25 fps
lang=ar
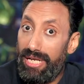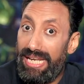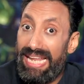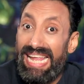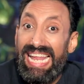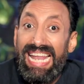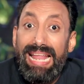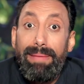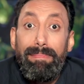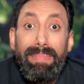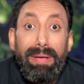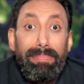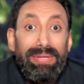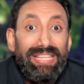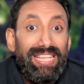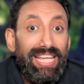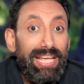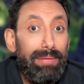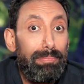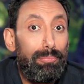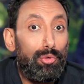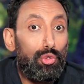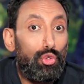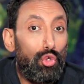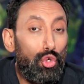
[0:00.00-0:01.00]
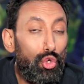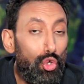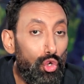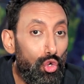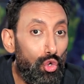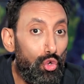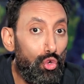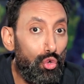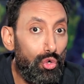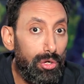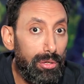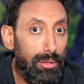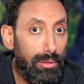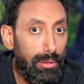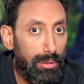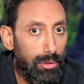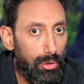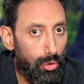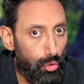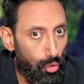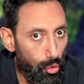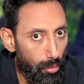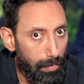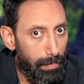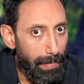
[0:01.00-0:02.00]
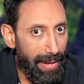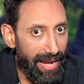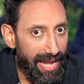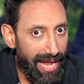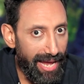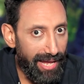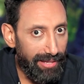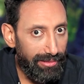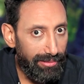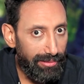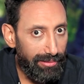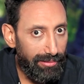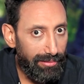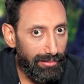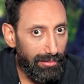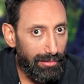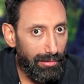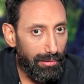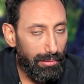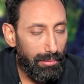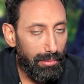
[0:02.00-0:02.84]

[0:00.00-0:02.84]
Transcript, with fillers: ليه لما بتحبوا تخرجوا جروب بنات